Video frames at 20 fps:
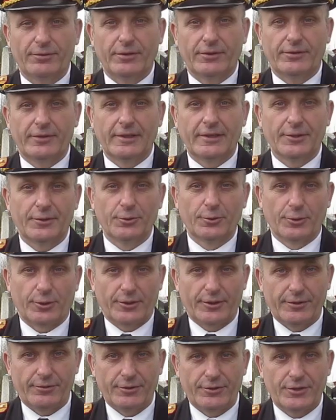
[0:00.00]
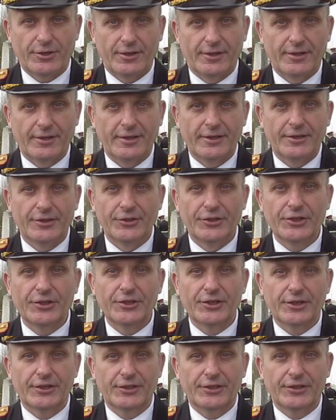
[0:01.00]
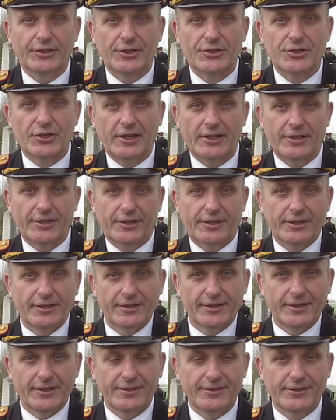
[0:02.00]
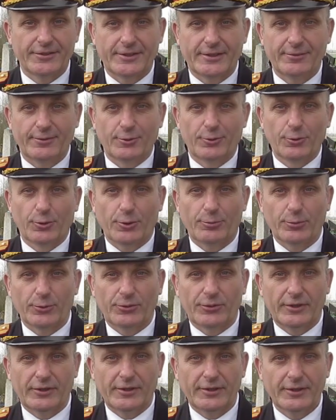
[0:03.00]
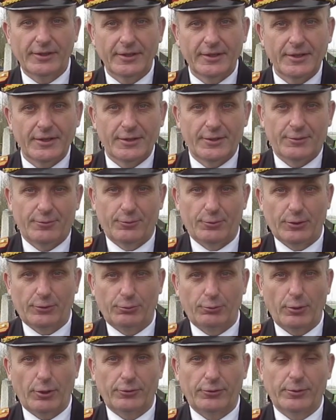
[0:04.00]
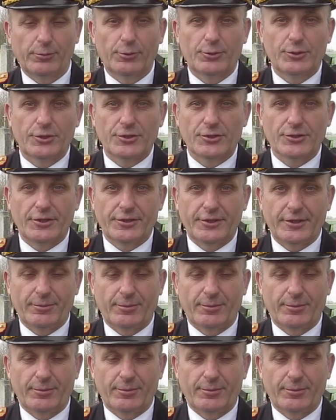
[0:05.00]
Василий Георгиевич, ныне начальник кадетского корпуса в Государственном учреждении